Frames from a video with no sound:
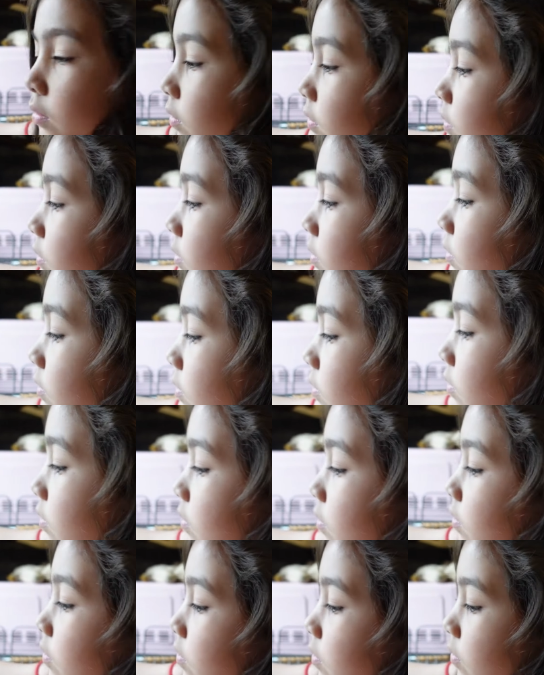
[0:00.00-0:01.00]
orang
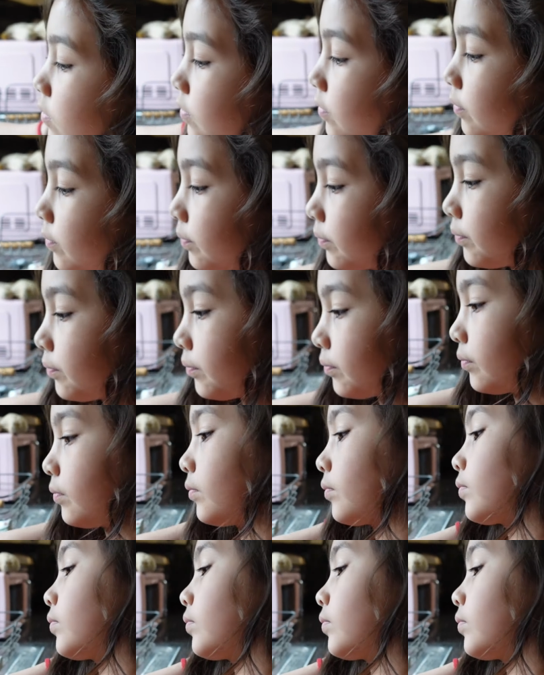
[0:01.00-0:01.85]
Indonesia makan makan